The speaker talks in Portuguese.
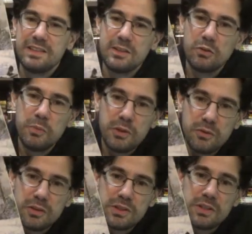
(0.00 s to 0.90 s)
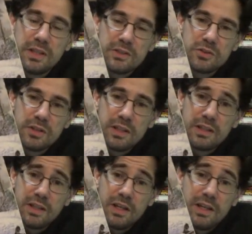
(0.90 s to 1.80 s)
a edição número 12 de Le Historier.